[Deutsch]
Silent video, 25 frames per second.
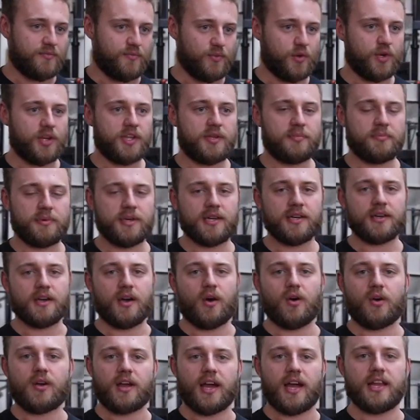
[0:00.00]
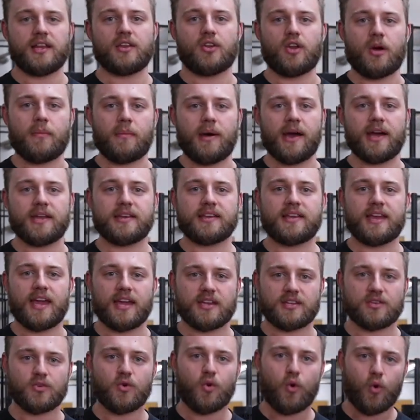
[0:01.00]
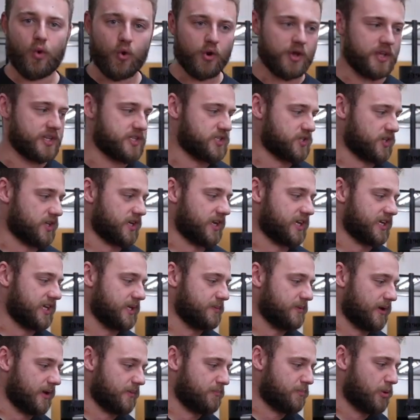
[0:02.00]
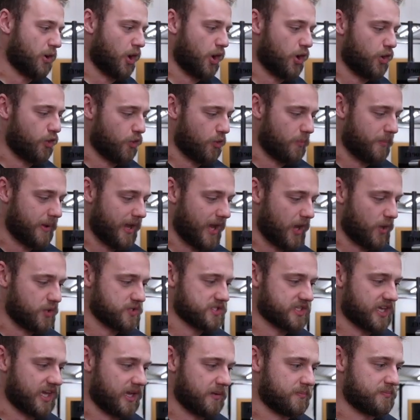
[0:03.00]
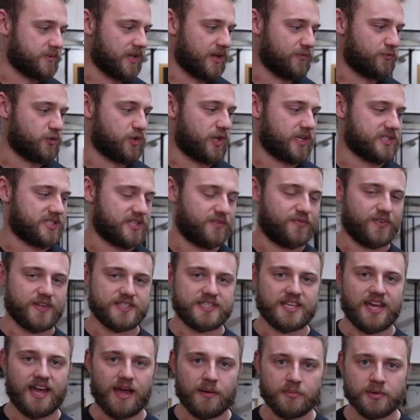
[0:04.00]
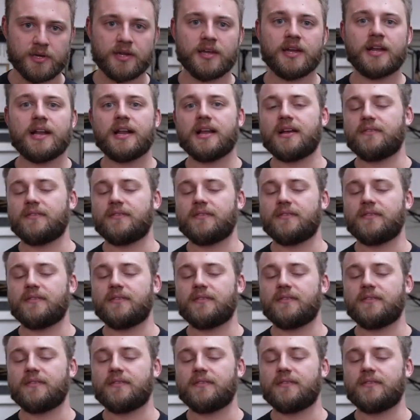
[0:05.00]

würde ich mir auch keine normalen Ketten holen, sondern lieber ein paar Euro mehr ausgeben dafür, dass ich was habe,